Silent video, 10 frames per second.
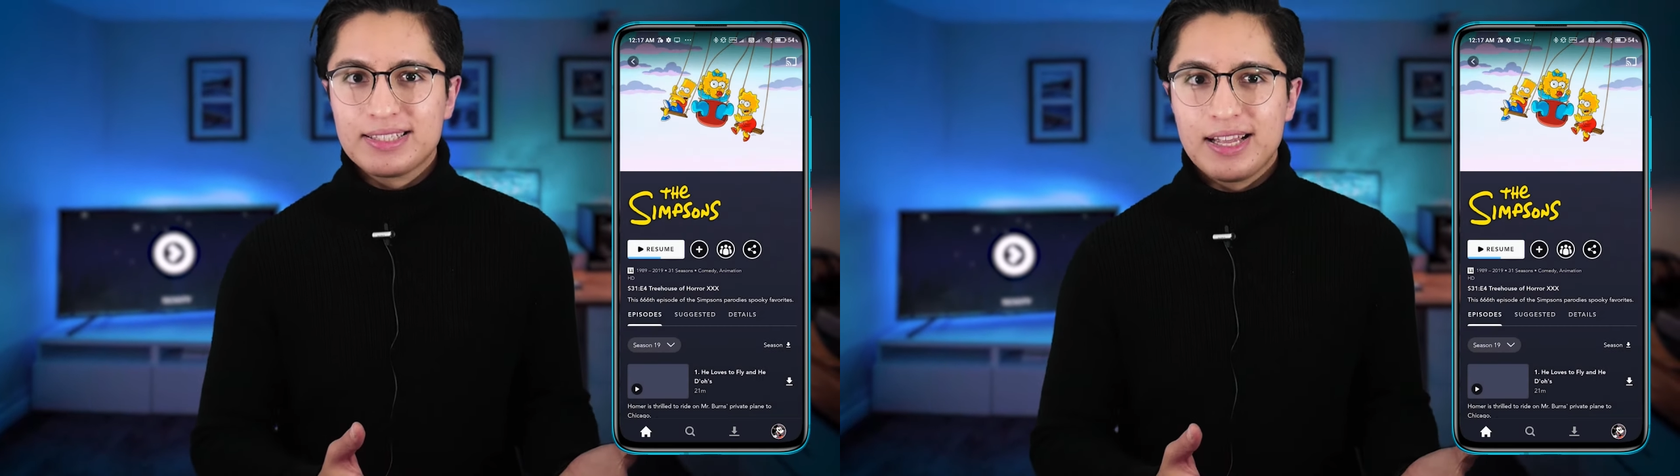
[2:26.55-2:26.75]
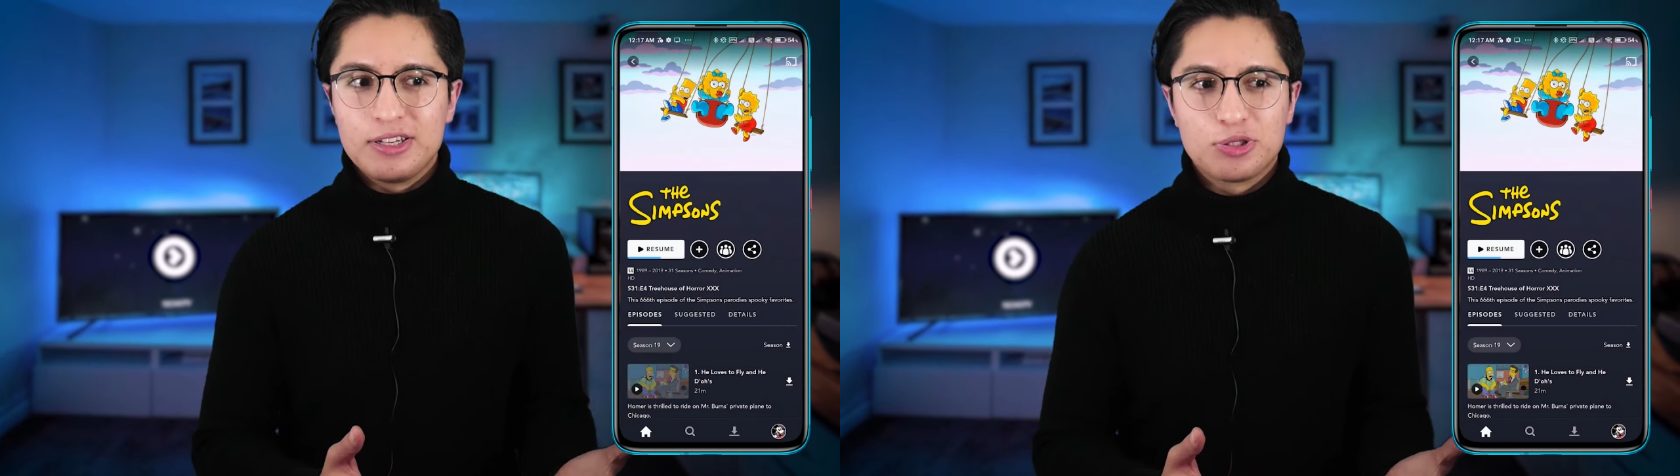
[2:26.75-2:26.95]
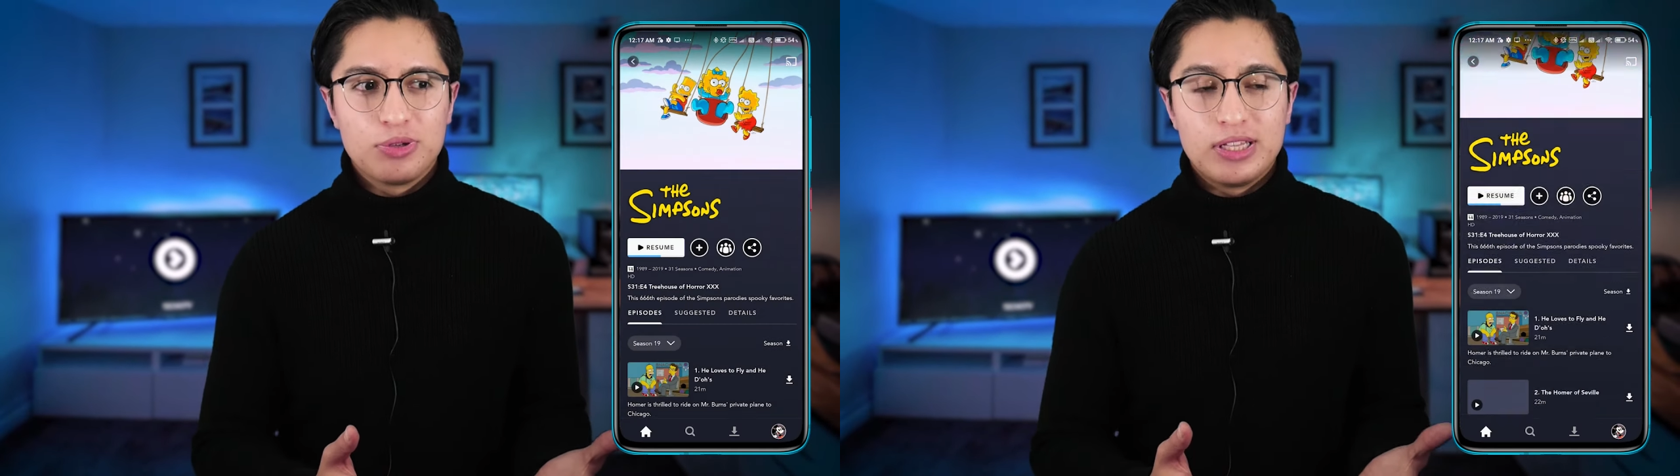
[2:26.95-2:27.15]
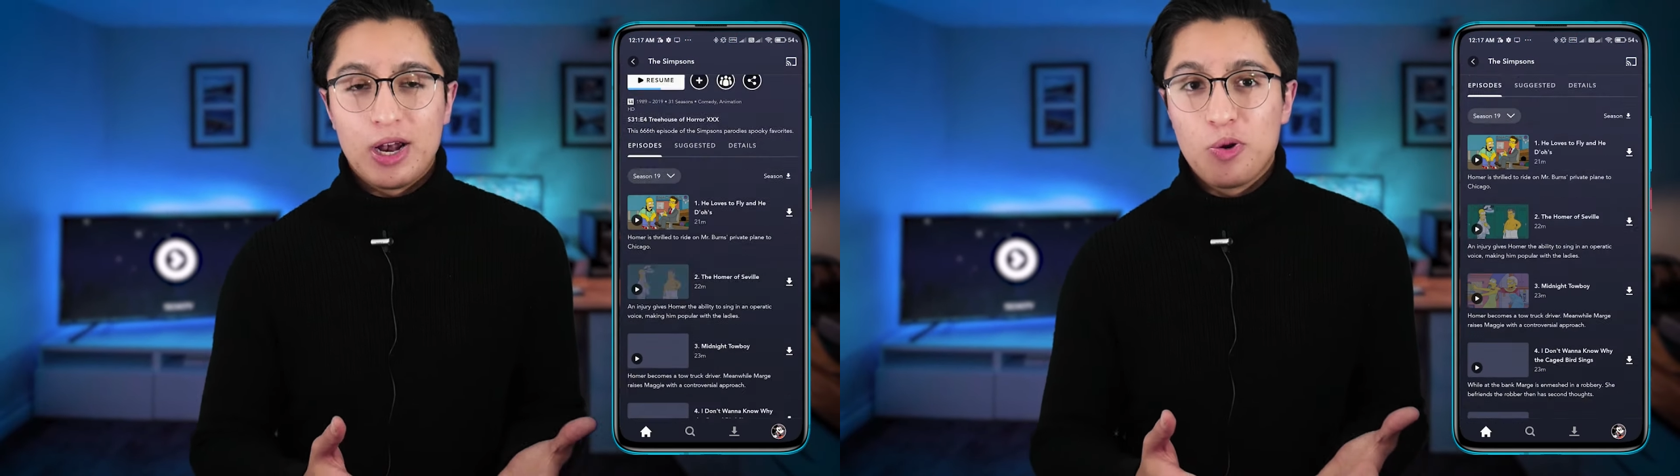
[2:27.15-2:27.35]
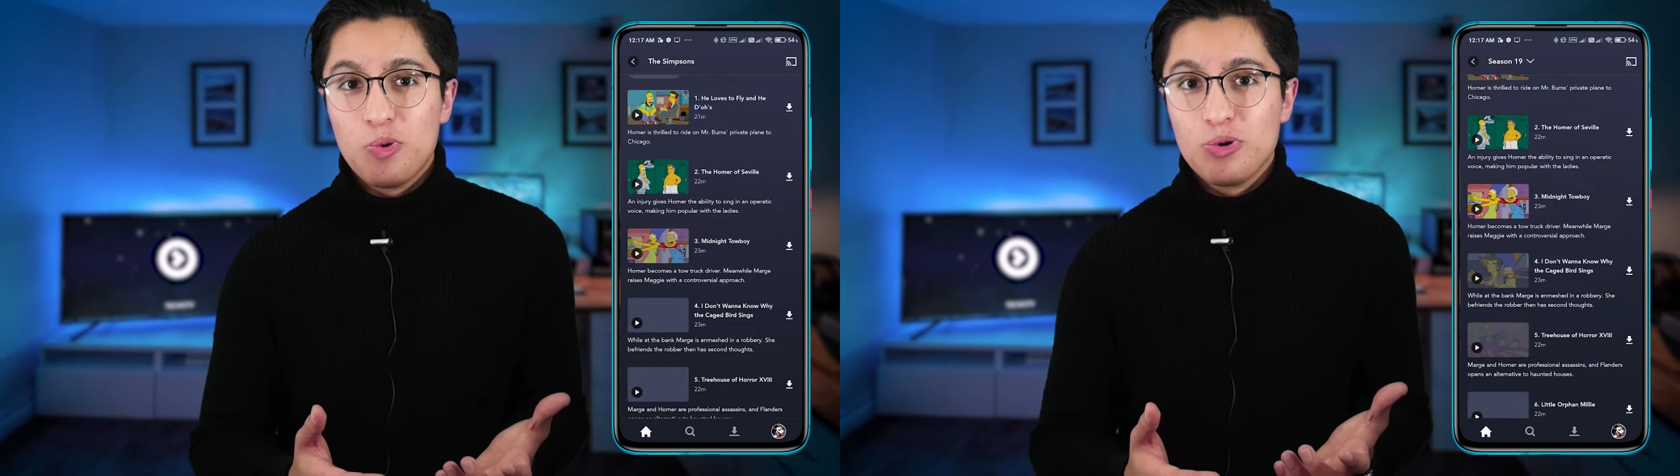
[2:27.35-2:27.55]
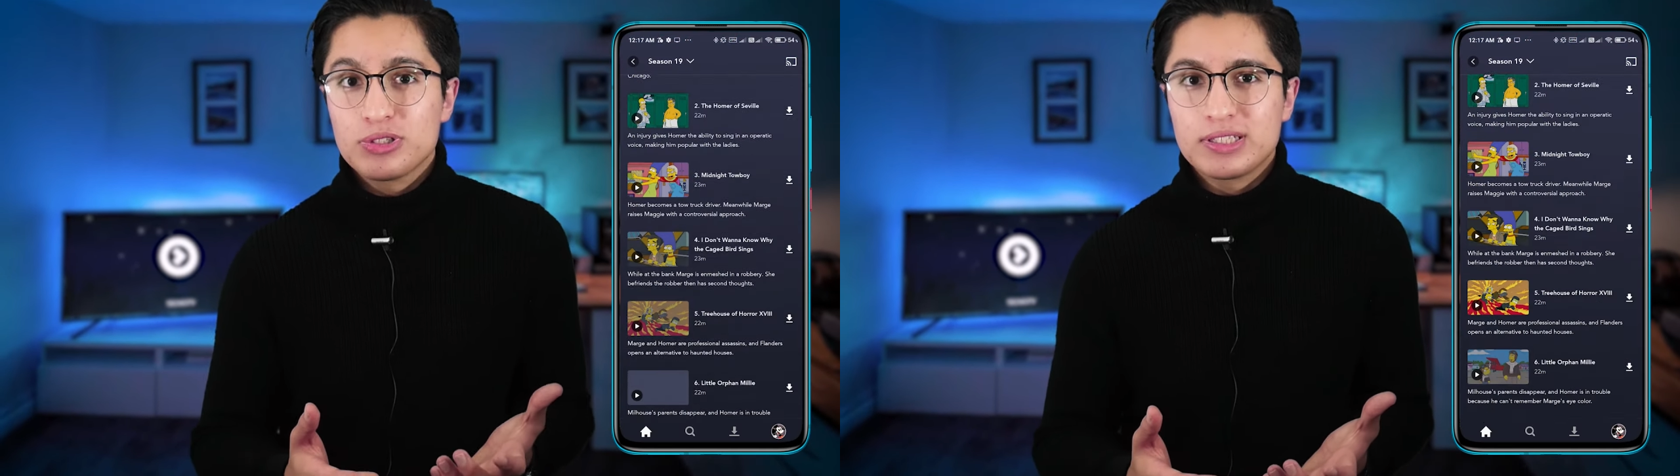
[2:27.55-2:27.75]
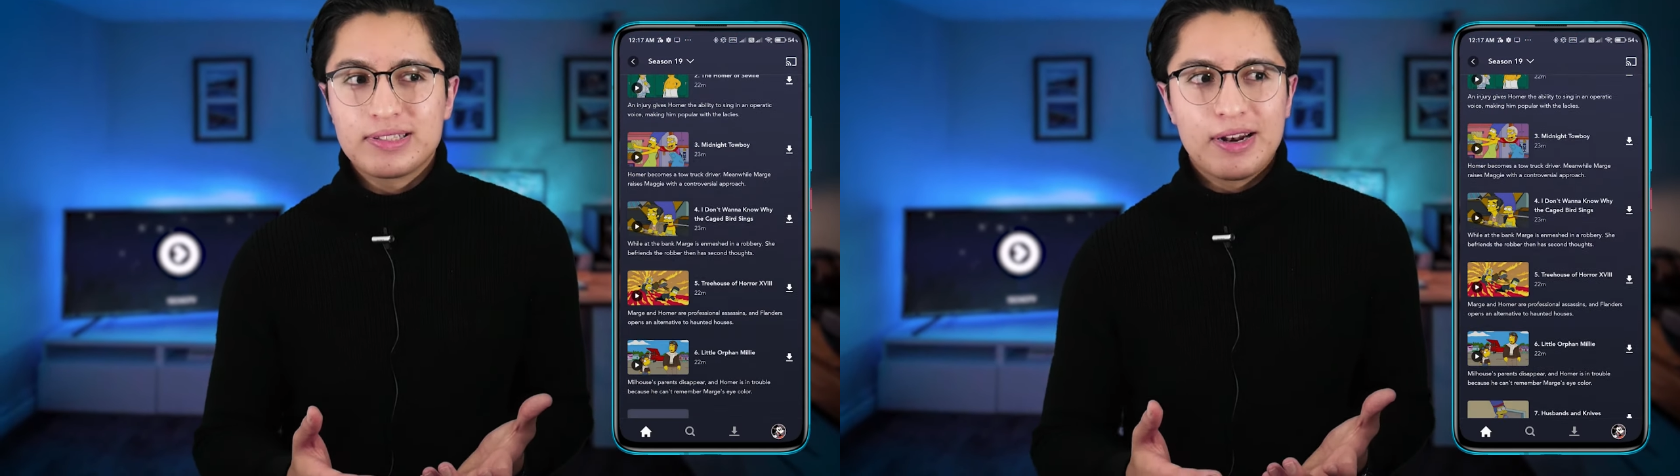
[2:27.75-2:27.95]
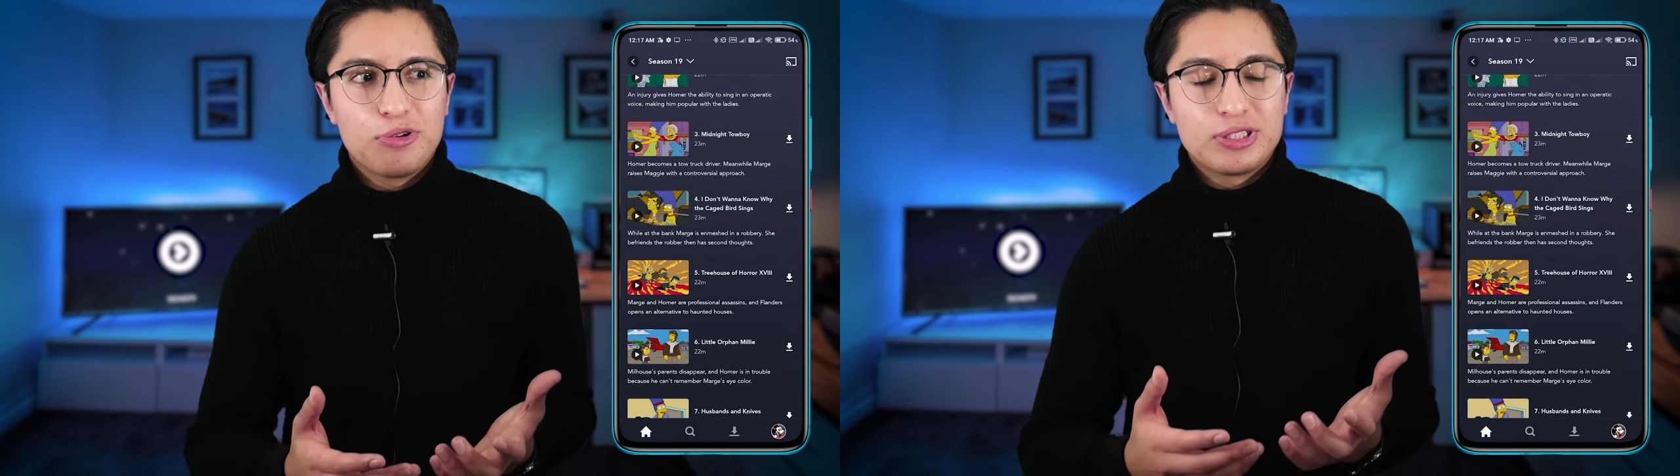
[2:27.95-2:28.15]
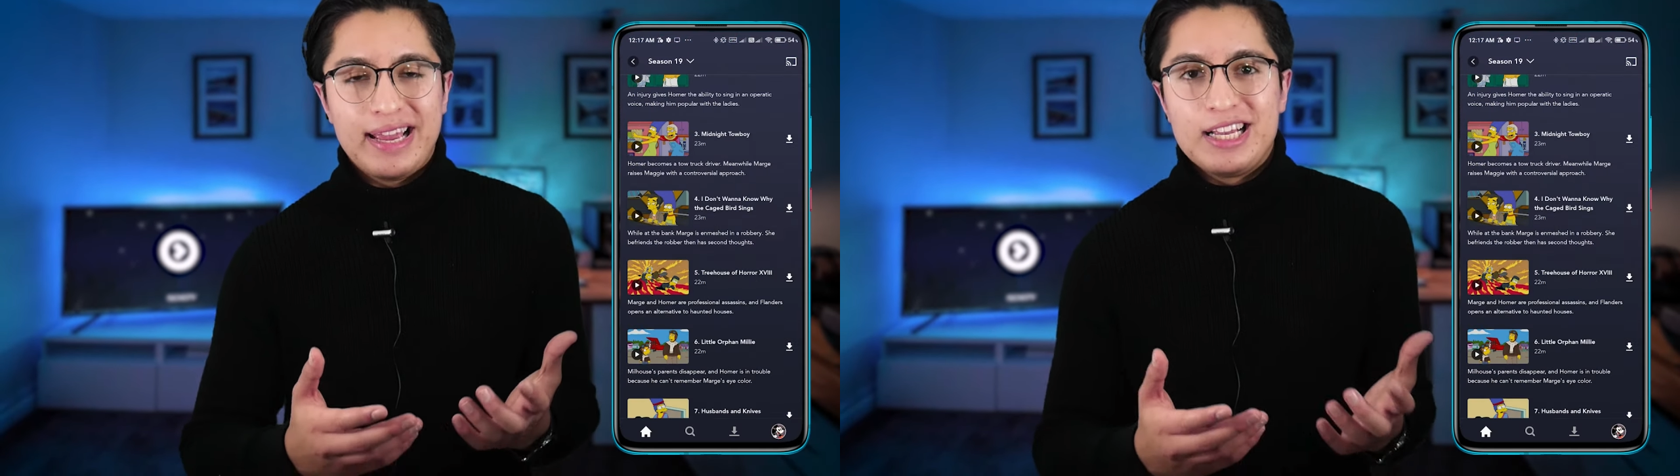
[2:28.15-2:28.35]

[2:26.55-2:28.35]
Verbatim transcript: extenso y de algunos estrenos